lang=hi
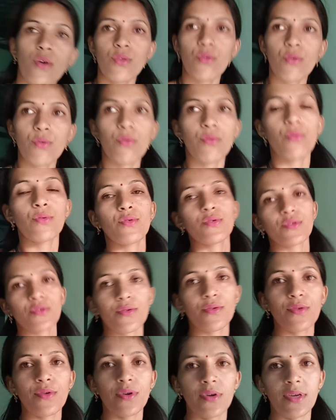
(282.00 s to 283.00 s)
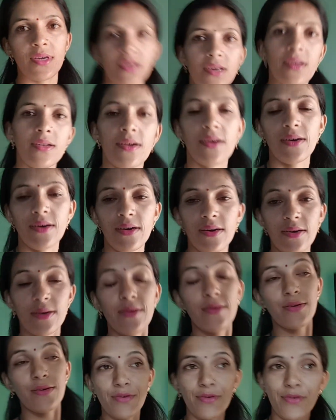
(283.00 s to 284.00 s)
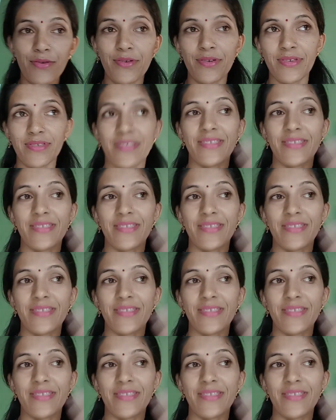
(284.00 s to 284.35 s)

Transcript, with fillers: तो दोस्तों खीरा और